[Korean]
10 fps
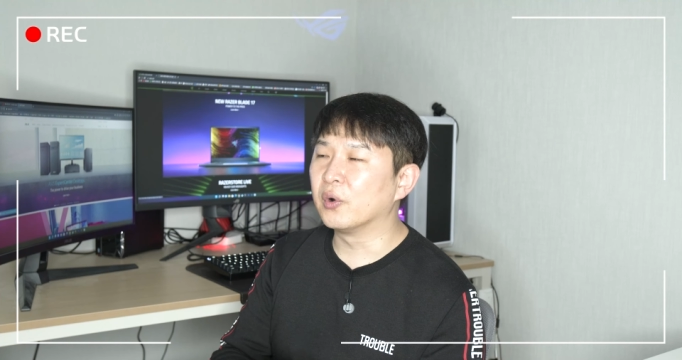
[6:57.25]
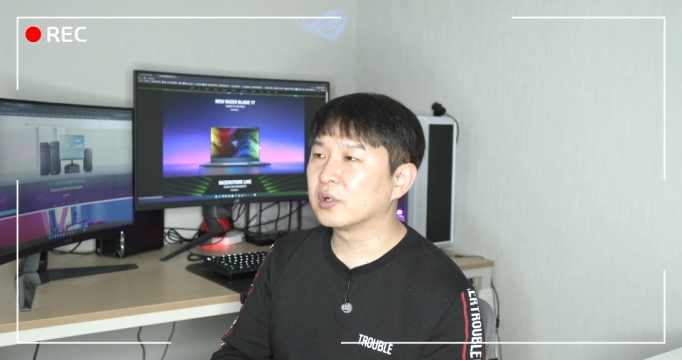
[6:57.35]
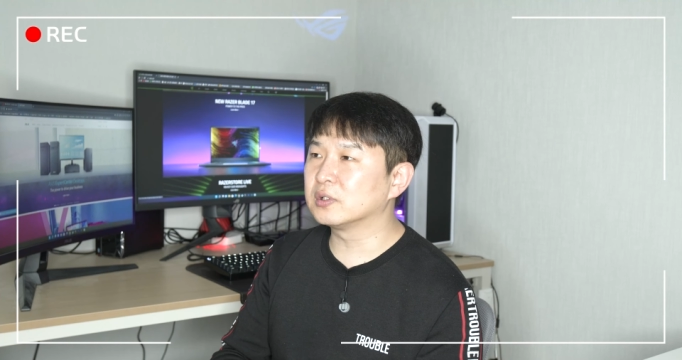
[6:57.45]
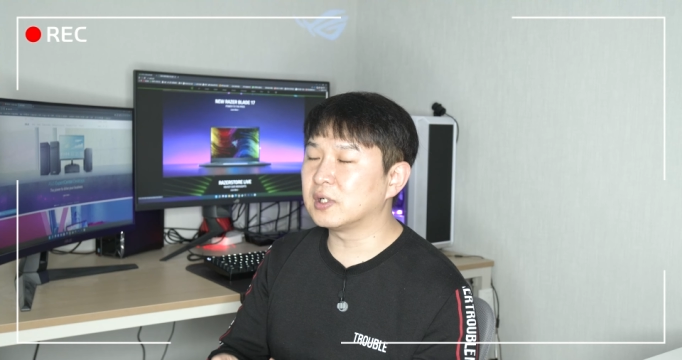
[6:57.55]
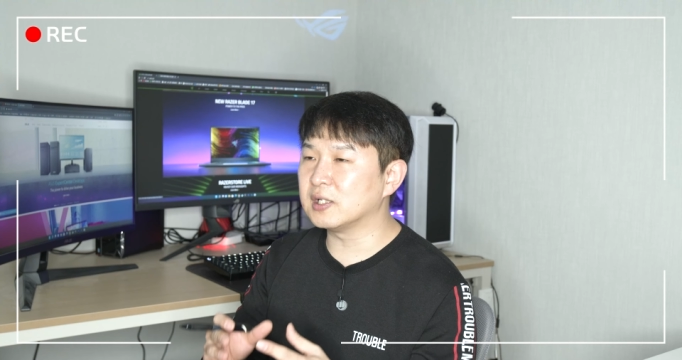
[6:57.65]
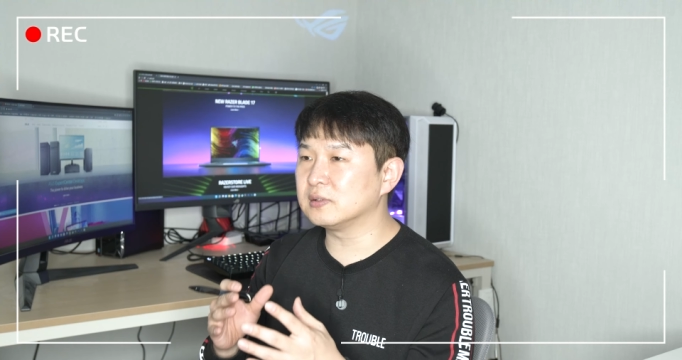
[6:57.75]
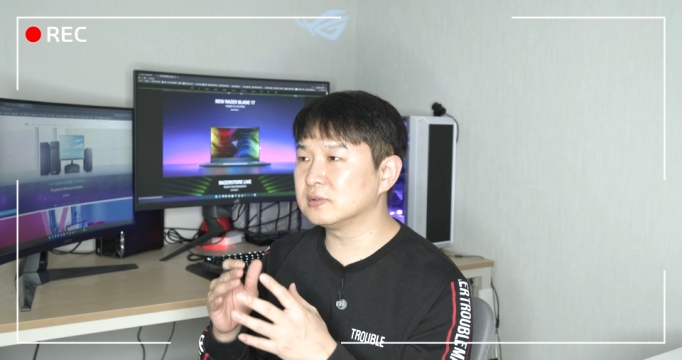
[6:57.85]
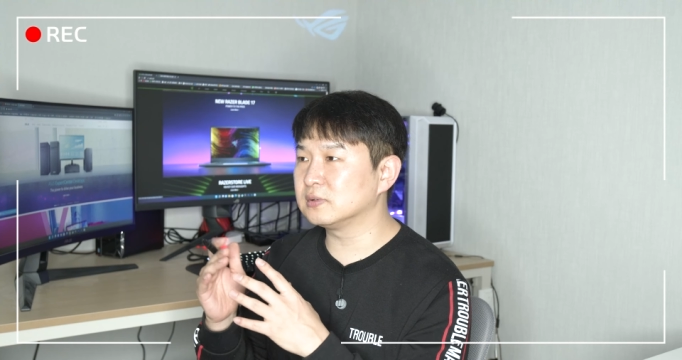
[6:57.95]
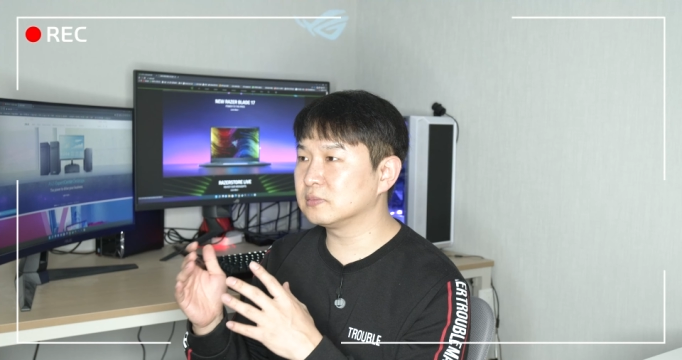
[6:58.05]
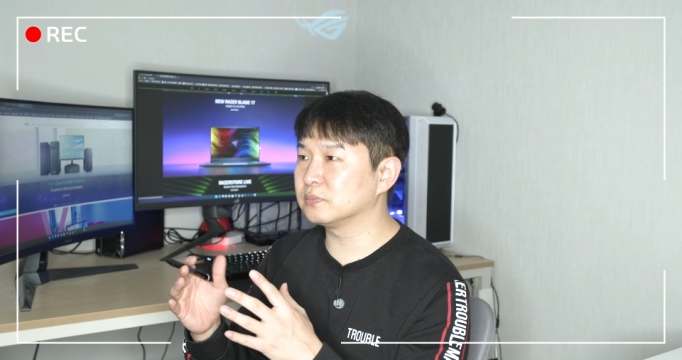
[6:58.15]
그
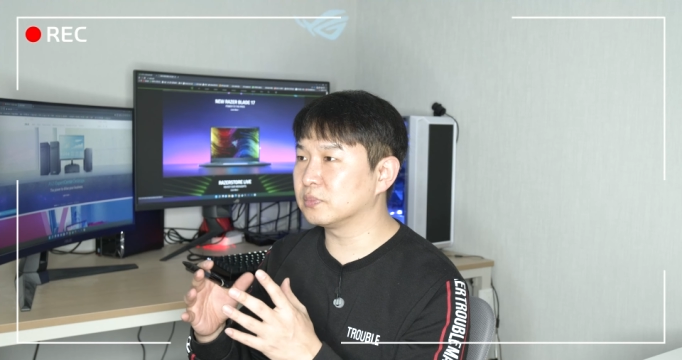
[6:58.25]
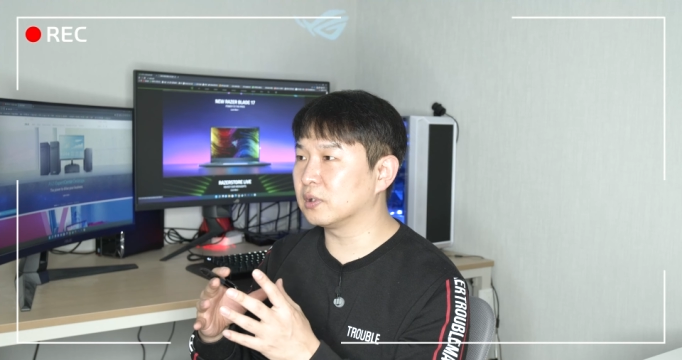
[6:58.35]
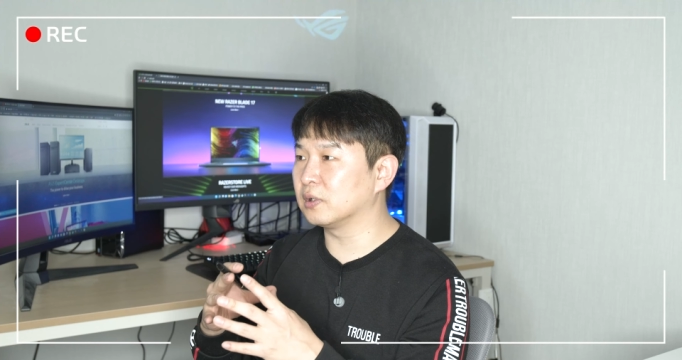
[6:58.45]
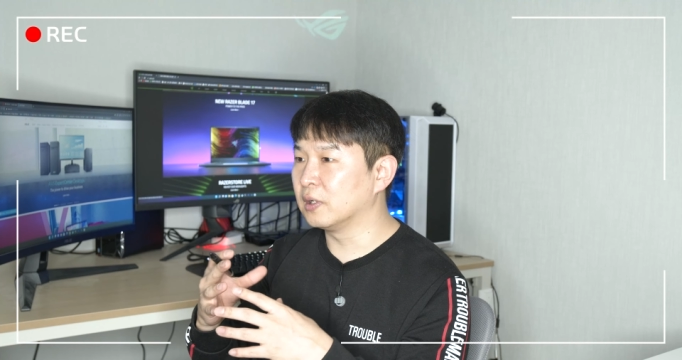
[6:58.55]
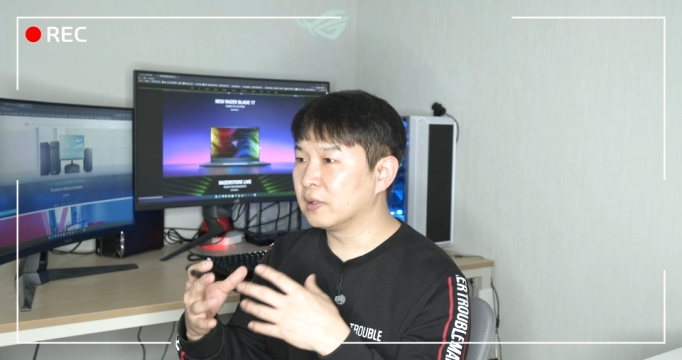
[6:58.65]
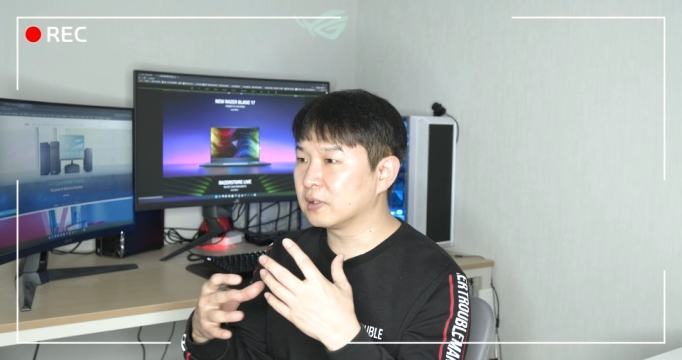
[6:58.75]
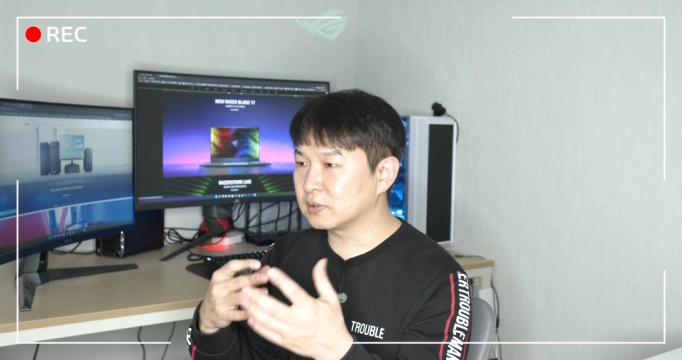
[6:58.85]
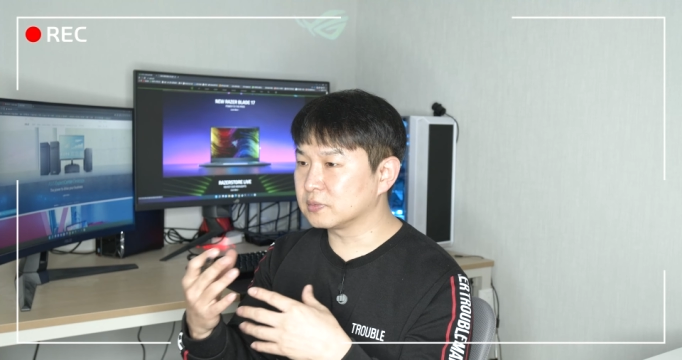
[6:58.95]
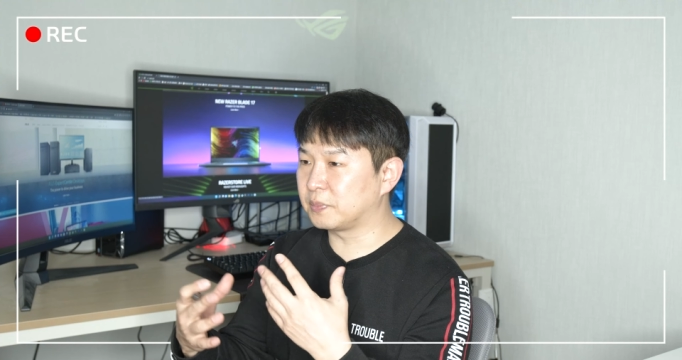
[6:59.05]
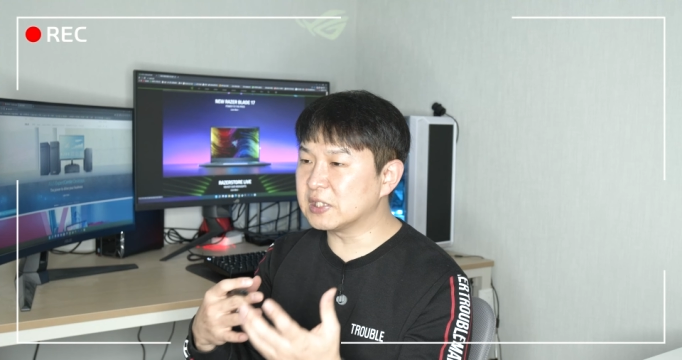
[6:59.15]
렌, 뭐,
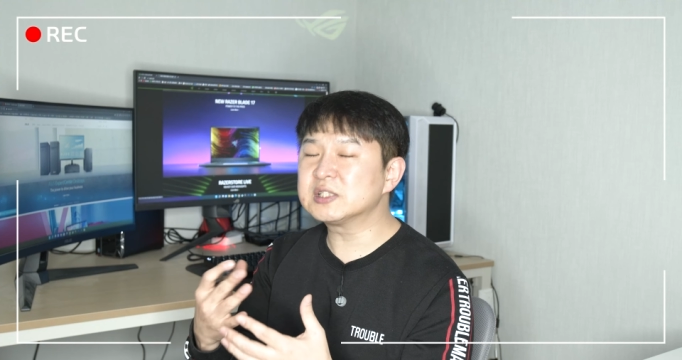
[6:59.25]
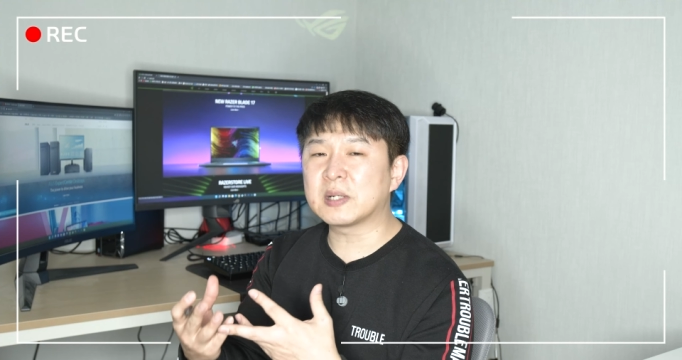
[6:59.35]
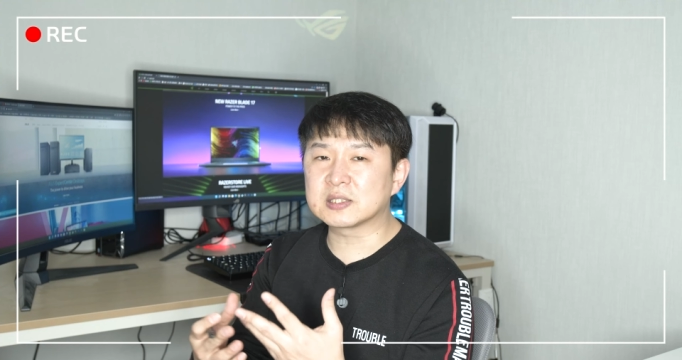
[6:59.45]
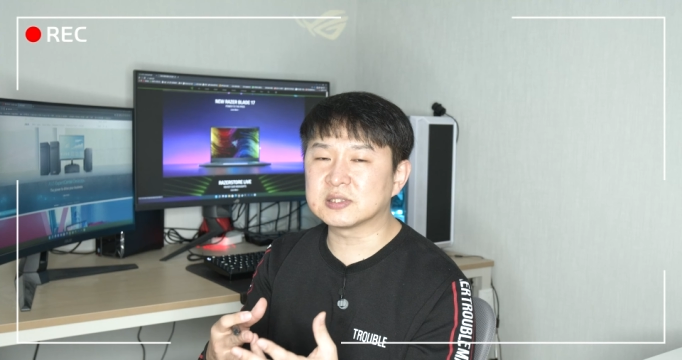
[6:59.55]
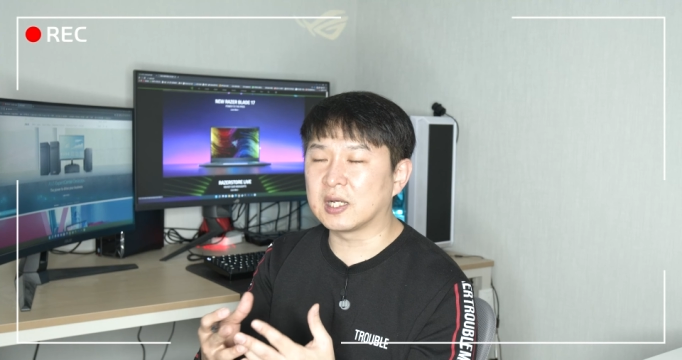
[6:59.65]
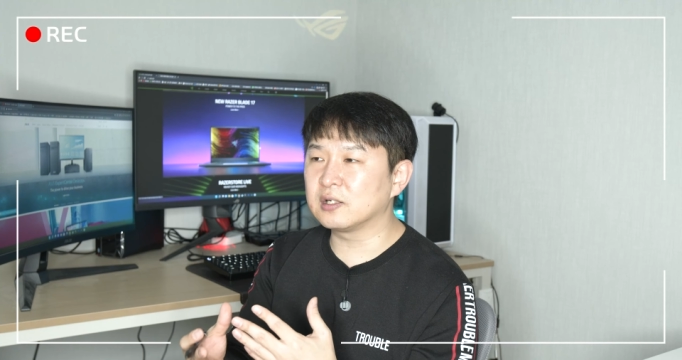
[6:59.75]
벤치마크나